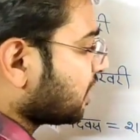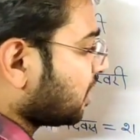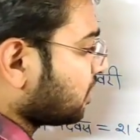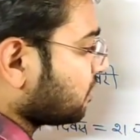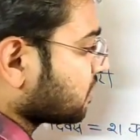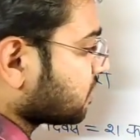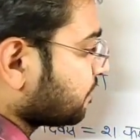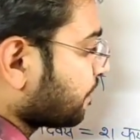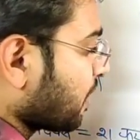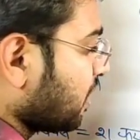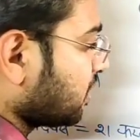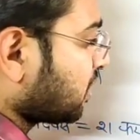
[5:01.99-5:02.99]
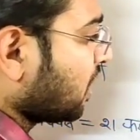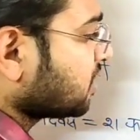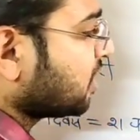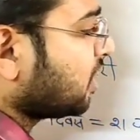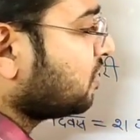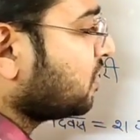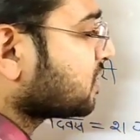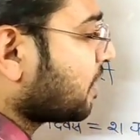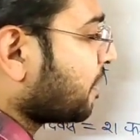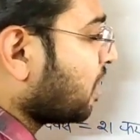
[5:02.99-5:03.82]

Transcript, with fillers: सेना दिवस थल सेना दिवस